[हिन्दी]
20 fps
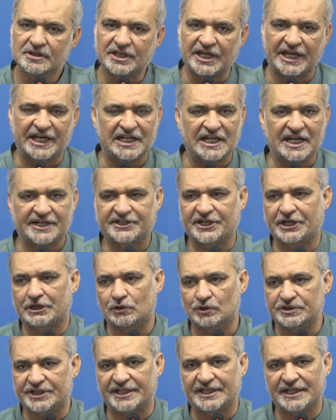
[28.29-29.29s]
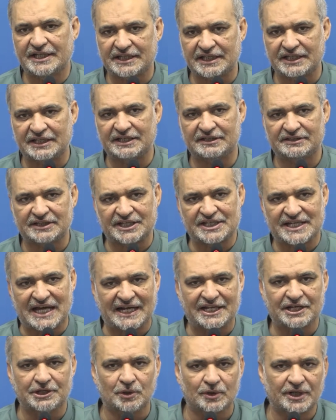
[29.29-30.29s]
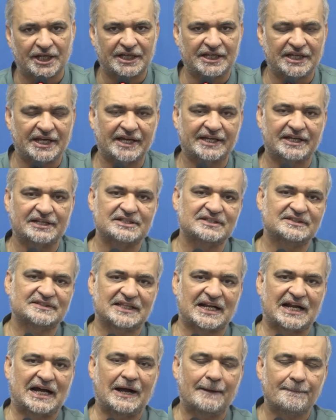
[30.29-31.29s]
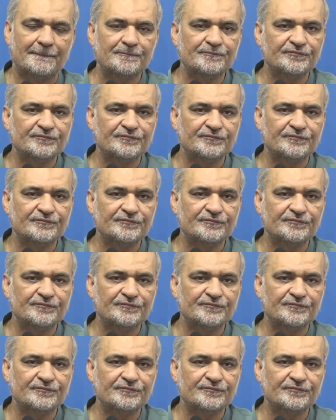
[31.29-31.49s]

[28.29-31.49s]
के इलेक्ट्रिक को देने की तैयारी हो रही है कि जिस तरह